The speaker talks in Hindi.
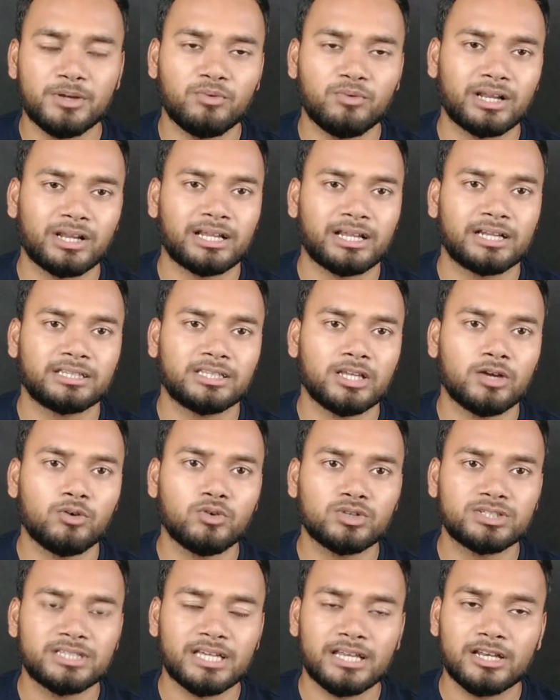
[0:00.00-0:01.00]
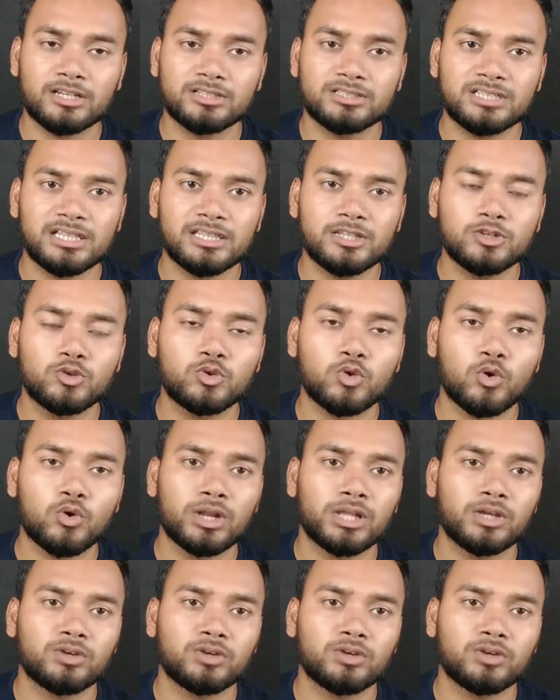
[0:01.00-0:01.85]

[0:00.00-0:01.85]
वर्क करता है वो चैनल जल्दी ग्रो